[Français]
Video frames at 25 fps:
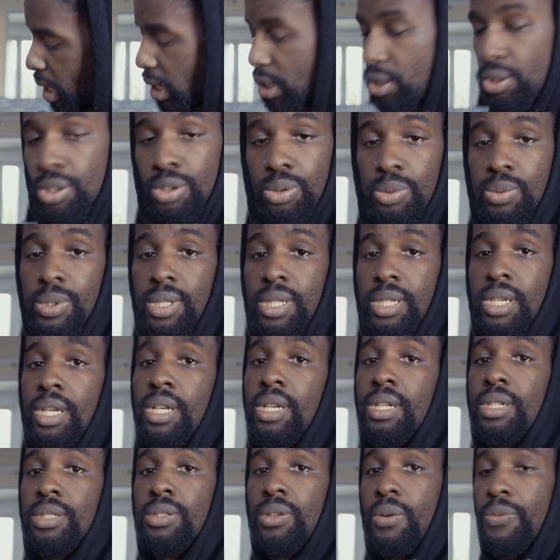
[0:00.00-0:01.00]
là, je suis
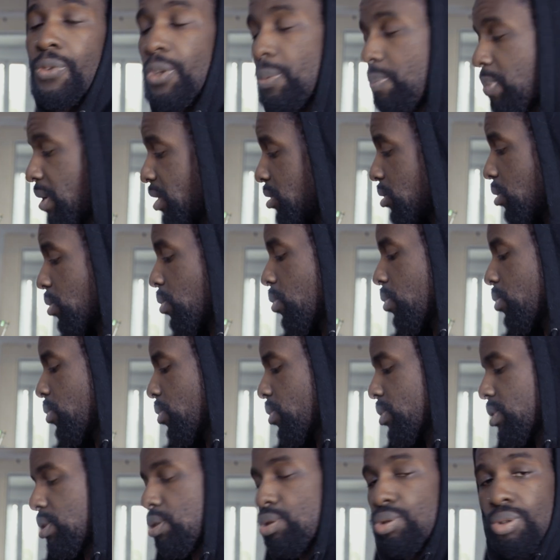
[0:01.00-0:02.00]
en Fit par seconde.
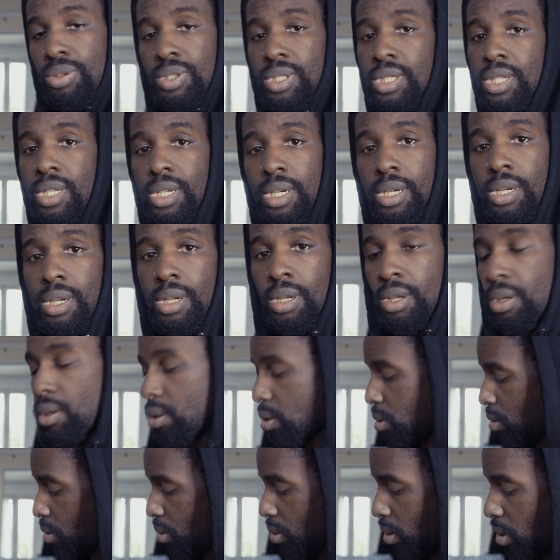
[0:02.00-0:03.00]
Donc si je tire,
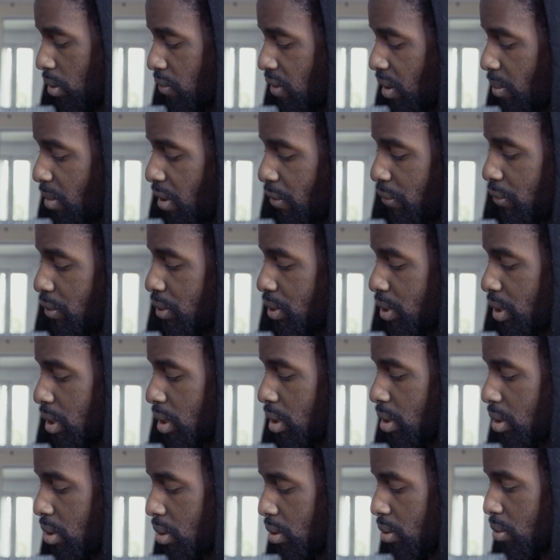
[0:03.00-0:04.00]
il va
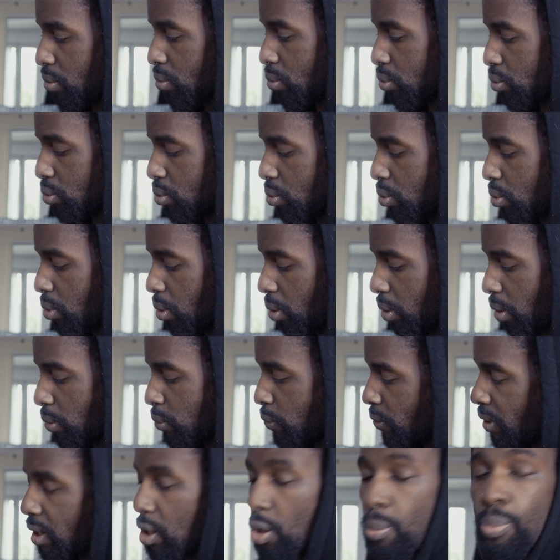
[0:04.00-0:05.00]
m'afficher euh, donc une,
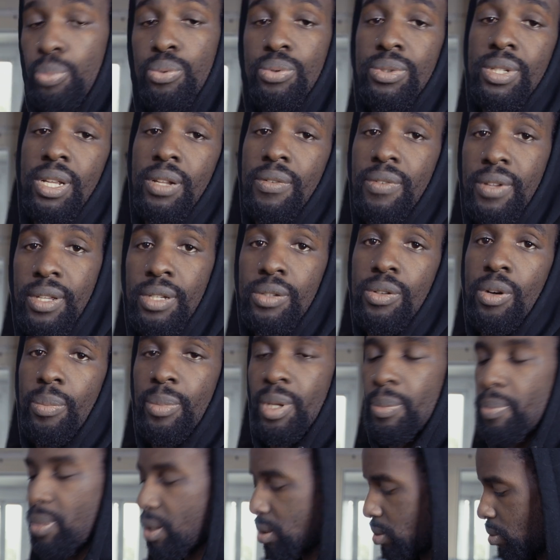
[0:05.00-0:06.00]
valeur plus élevée qu'en
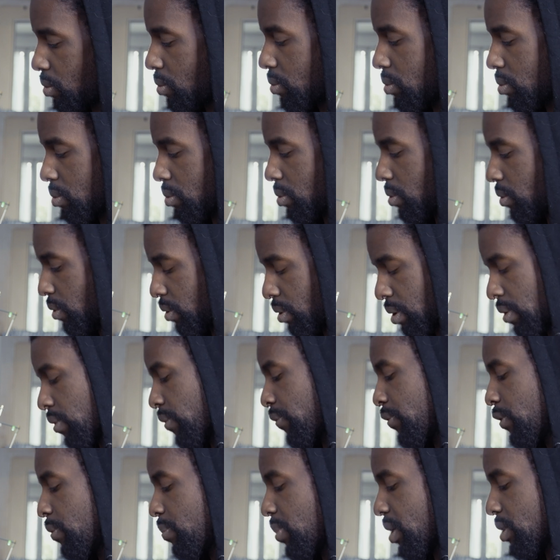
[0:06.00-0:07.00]
mètre par seconde, alors un
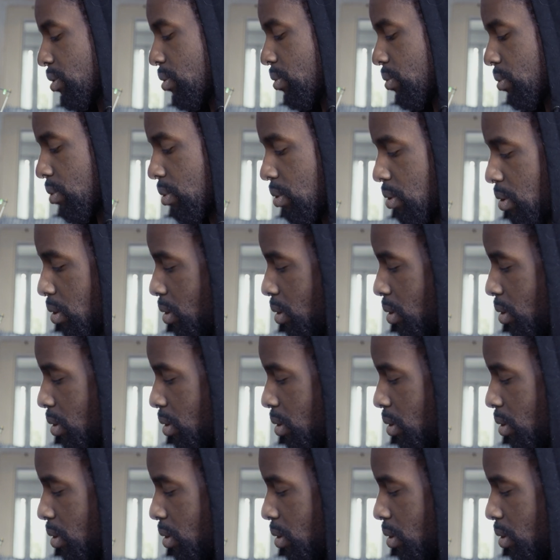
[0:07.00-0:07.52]
feet par seconde.